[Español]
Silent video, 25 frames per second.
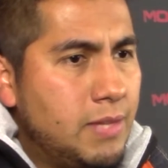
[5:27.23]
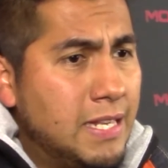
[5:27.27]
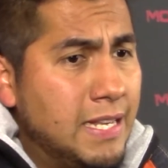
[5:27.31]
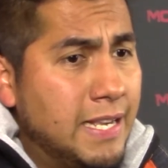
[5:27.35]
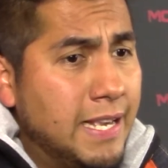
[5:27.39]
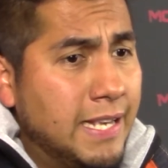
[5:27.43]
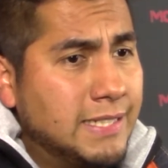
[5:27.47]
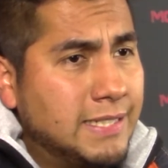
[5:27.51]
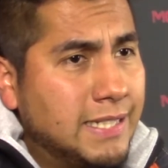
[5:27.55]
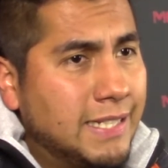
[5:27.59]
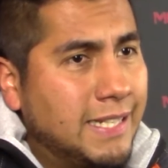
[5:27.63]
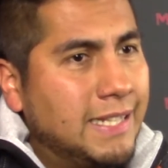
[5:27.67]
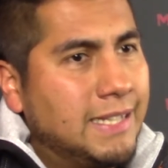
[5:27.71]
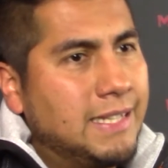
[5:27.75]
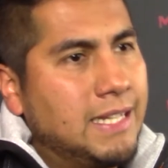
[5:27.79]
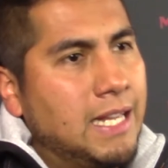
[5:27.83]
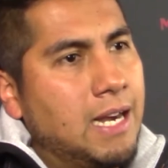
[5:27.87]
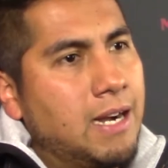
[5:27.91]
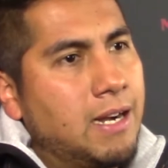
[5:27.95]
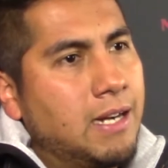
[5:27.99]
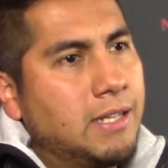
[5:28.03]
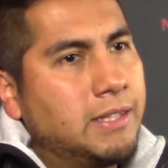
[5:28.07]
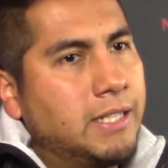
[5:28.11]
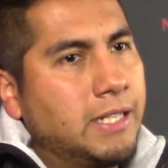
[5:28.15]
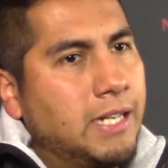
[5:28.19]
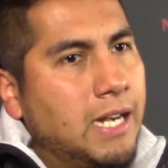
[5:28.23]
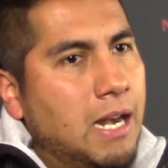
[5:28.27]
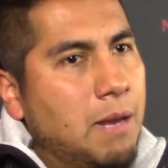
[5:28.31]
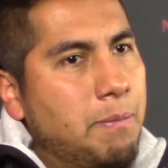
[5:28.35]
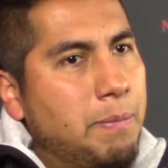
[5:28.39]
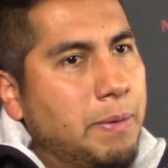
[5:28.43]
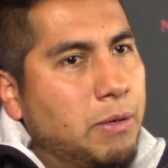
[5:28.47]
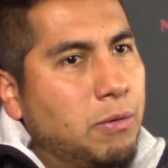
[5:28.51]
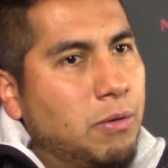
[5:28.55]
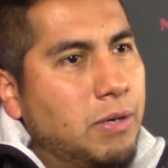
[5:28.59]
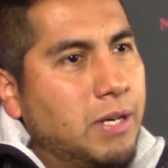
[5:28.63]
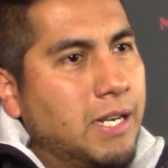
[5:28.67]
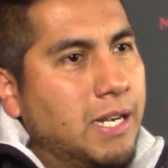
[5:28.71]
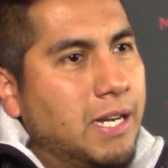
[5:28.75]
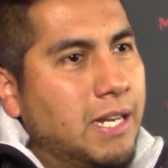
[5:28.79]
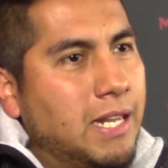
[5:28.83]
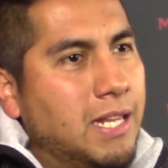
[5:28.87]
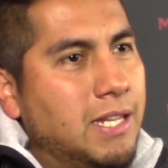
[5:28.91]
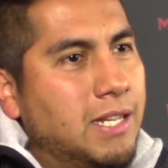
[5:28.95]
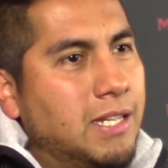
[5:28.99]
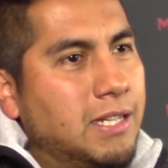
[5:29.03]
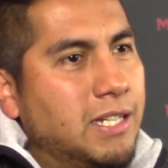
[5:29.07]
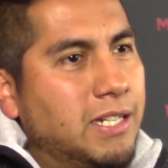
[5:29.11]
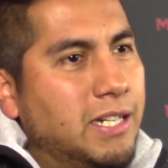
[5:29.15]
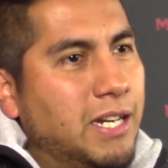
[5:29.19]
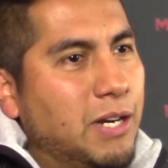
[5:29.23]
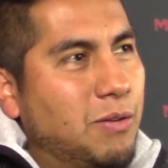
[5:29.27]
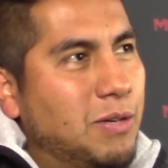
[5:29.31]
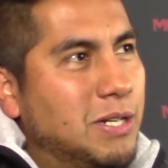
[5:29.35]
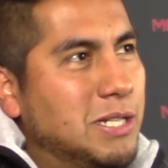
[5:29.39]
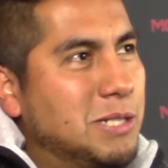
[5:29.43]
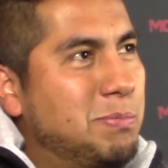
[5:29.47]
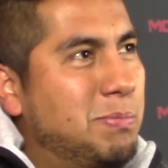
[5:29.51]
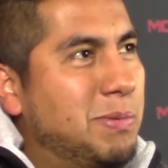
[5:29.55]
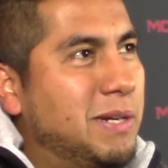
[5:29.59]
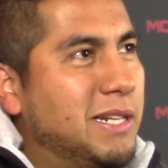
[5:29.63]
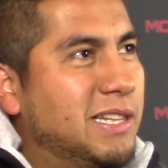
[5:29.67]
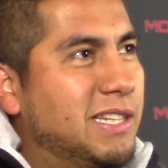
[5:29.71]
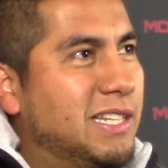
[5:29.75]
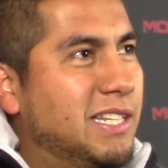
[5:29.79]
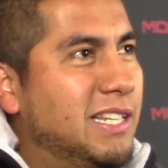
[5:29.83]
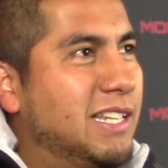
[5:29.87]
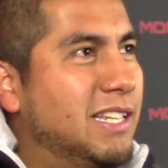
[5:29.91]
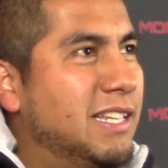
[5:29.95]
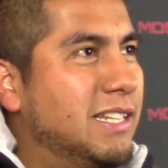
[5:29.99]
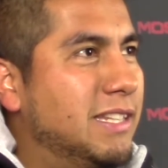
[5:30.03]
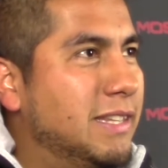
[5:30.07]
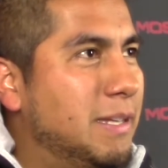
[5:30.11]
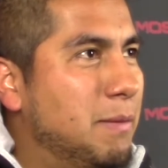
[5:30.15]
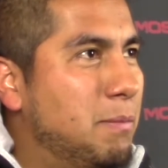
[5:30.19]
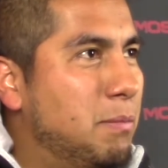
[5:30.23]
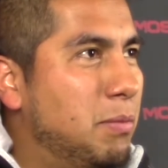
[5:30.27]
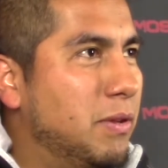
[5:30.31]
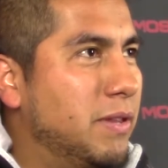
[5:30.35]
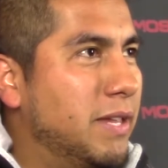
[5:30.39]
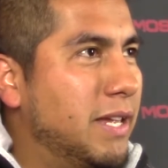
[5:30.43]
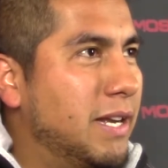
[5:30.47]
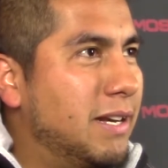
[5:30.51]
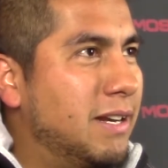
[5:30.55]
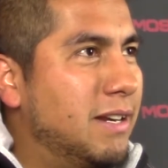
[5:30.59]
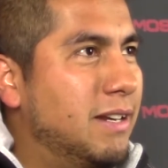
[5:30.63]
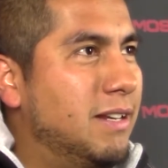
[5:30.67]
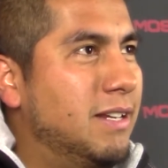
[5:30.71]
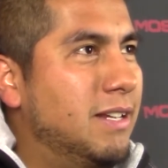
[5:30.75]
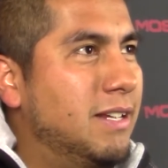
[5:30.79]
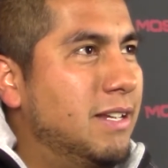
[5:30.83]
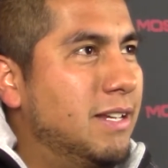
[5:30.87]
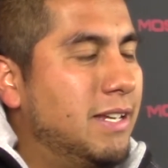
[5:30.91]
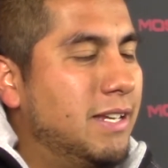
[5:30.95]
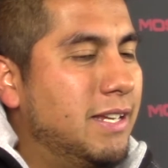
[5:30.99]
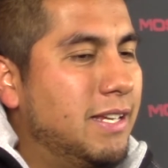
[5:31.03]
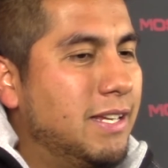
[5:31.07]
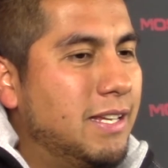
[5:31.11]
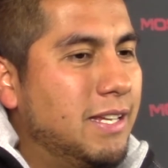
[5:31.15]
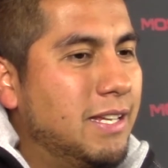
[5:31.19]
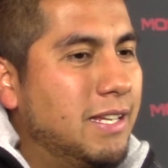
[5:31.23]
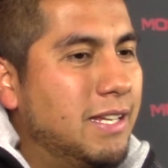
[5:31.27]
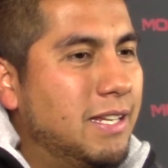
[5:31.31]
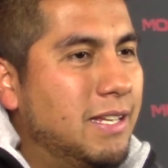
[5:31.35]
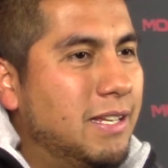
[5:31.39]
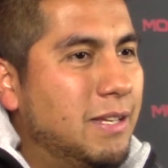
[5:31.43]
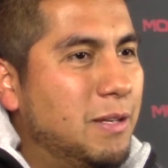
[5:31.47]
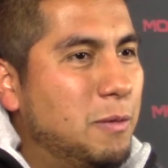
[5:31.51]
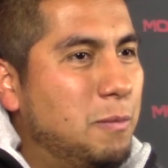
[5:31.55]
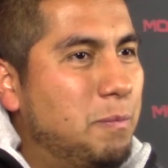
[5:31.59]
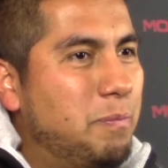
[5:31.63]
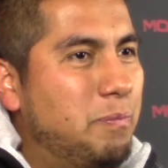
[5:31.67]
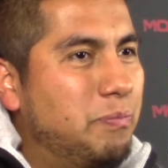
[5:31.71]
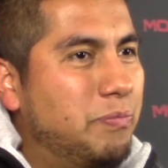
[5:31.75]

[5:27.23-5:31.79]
Esa guitarra tiene la peculiaridad de tener un split, de poder eh,